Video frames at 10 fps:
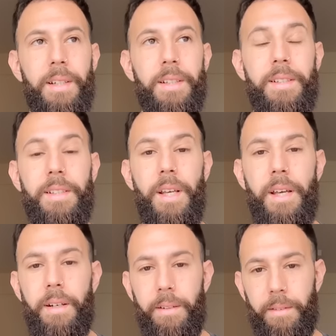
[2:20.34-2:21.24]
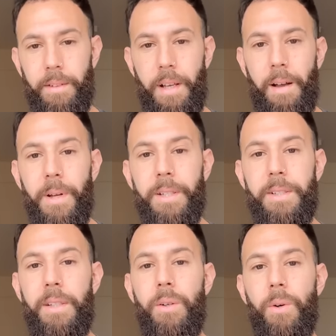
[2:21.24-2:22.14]
ser, haber
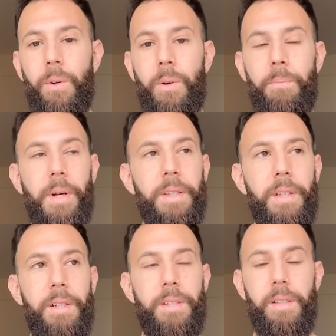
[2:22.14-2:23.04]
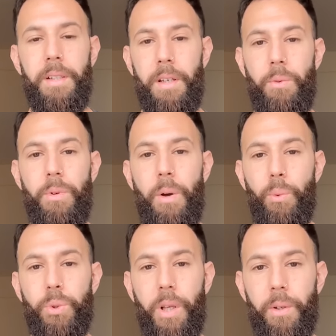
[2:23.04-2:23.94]
sido o convertirse en un
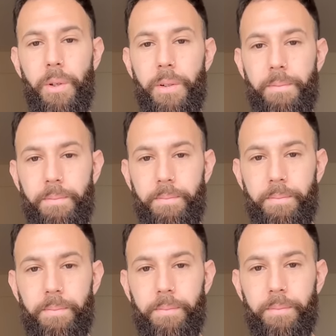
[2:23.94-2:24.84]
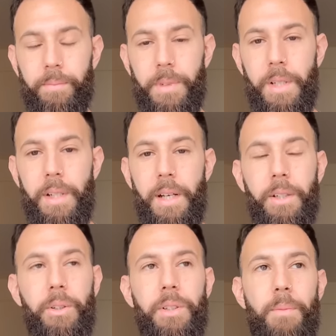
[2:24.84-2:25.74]
abusador.
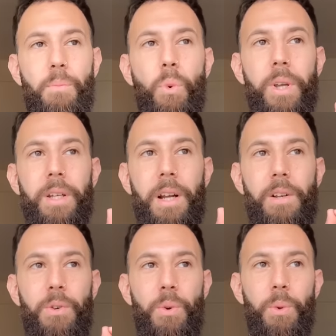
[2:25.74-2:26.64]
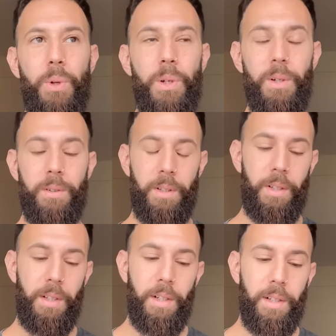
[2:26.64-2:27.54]
Esto está muy en el núcleo
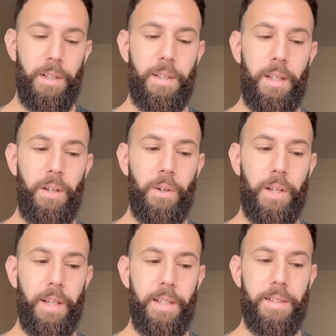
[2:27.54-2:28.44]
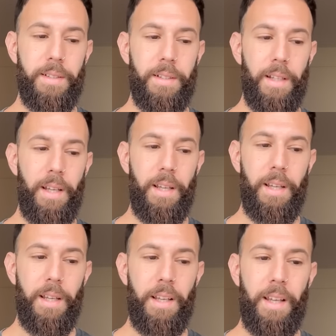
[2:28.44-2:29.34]
de lo que es
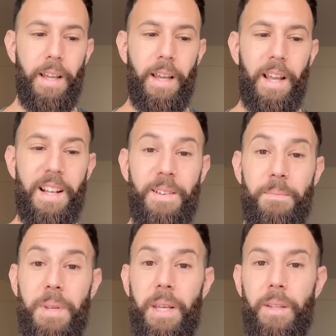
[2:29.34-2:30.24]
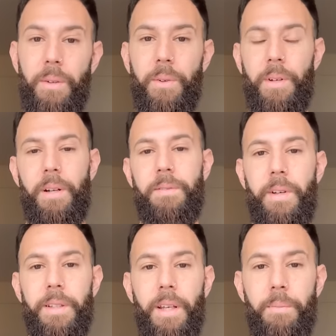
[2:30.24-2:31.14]
eh, el miedo, el
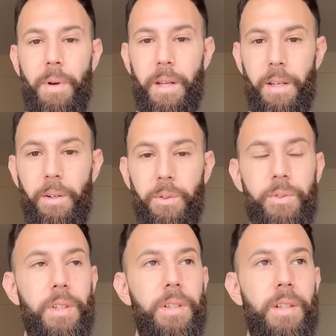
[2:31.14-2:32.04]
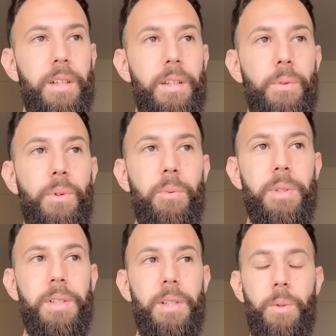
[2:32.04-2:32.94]
fantasma inconsciente de un
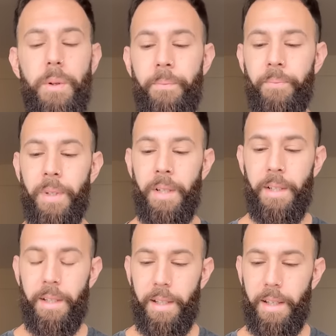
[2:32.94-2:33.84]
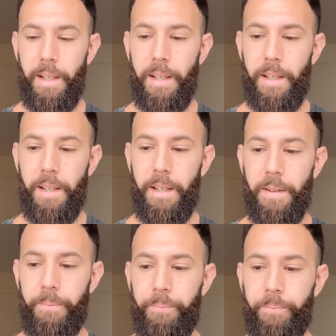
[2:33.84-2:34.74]
obsesivo, eh,